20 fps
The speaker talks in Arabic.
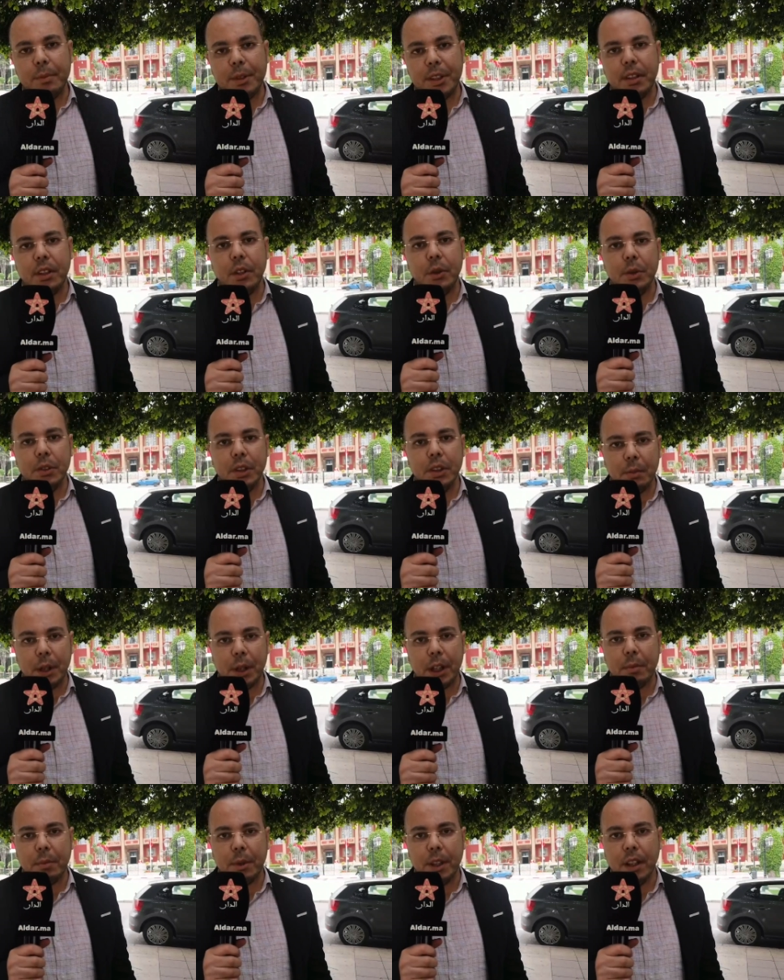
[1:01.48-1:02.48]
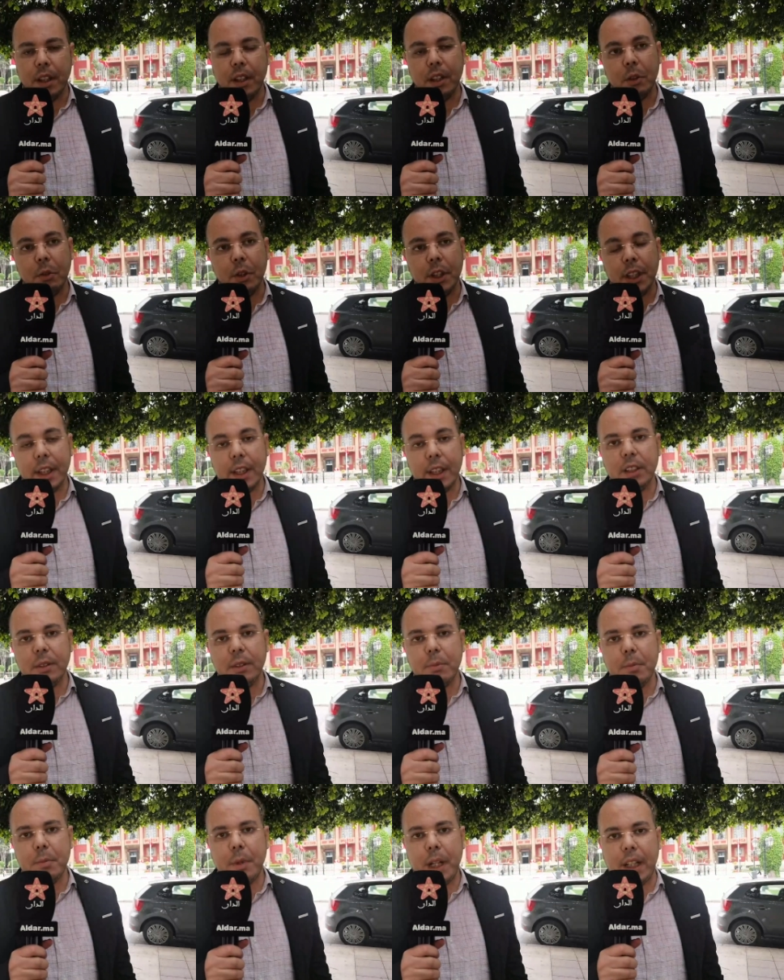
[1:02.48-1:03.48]
وكيمس الهويه المغربيه
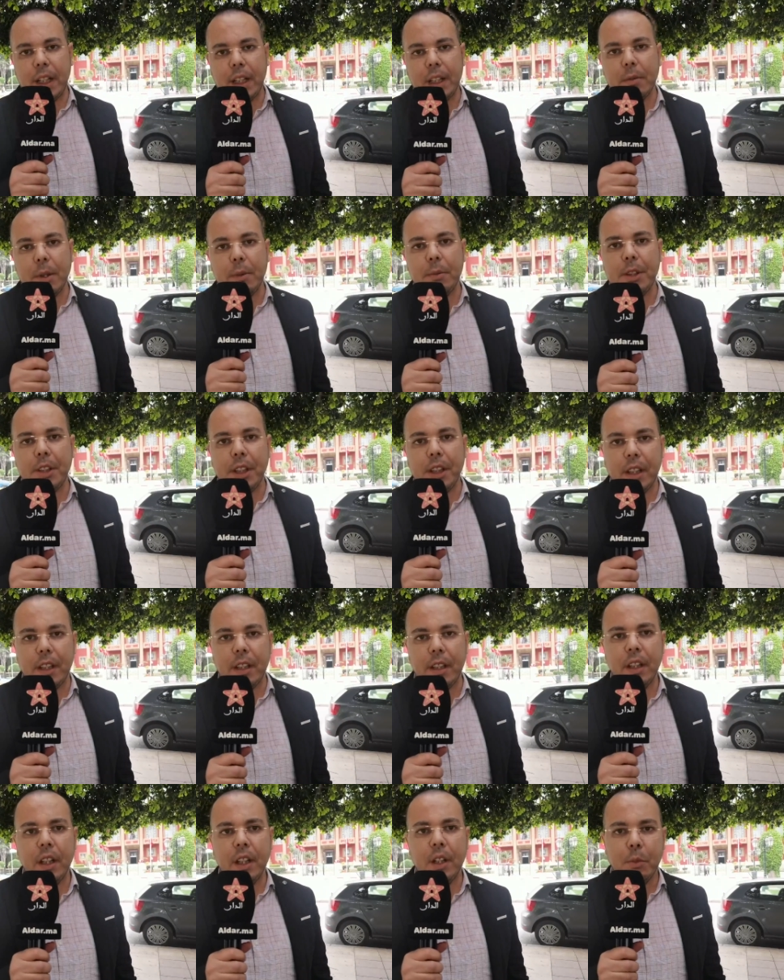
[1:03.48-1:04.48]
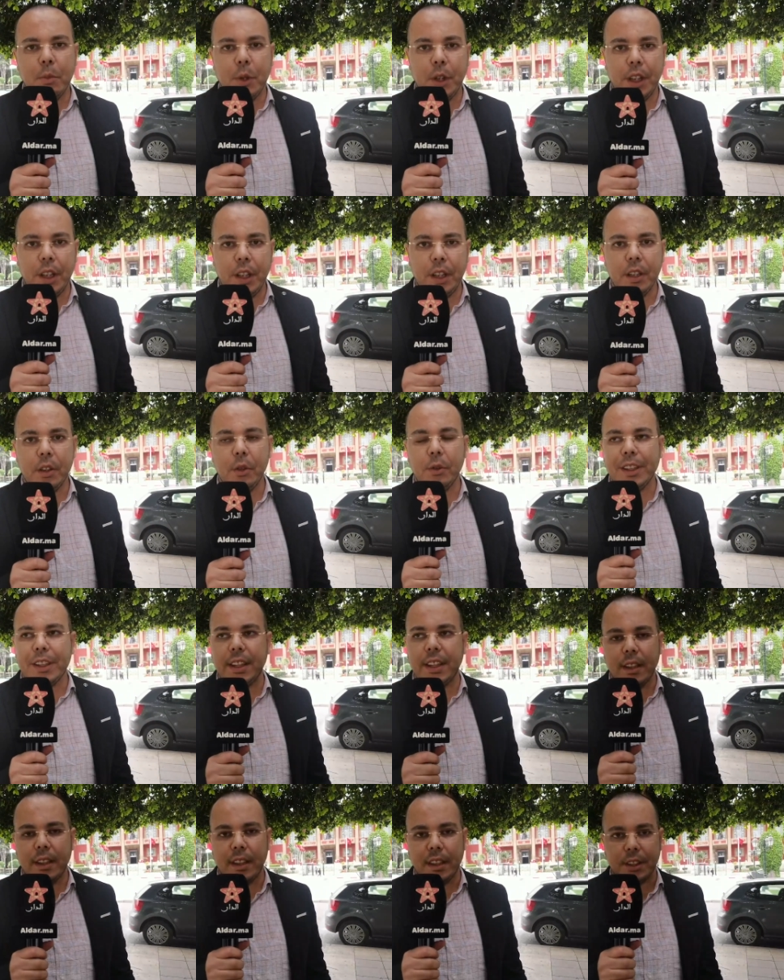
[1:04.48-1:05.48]
وكيقدم المغاربه بشكل مهين
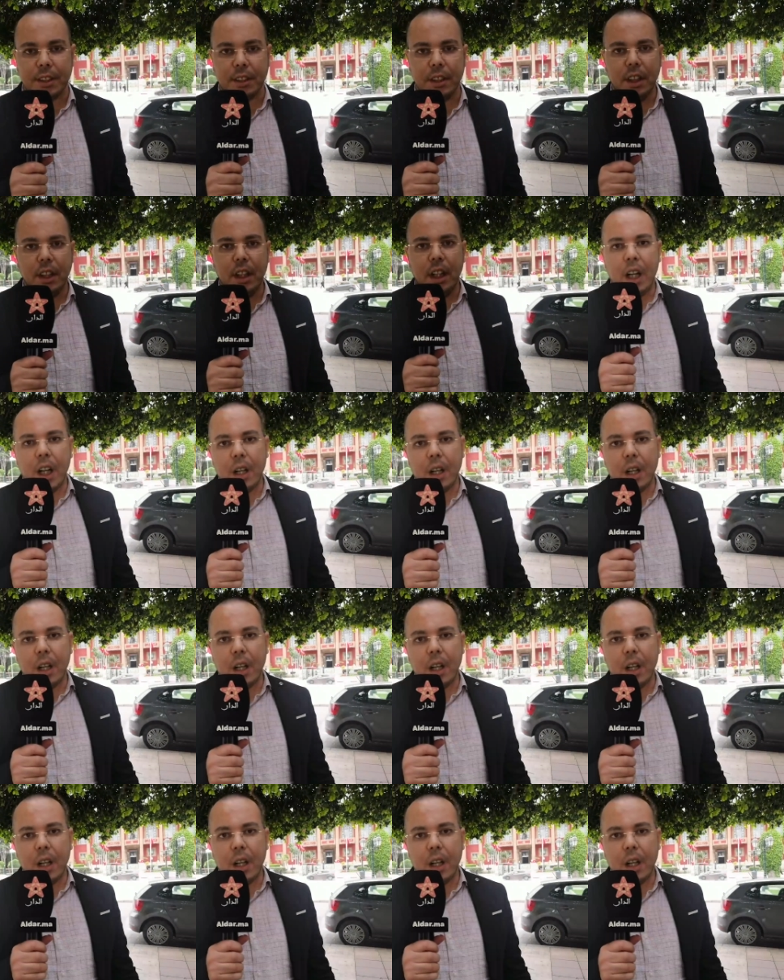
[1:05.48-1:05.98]
وساذج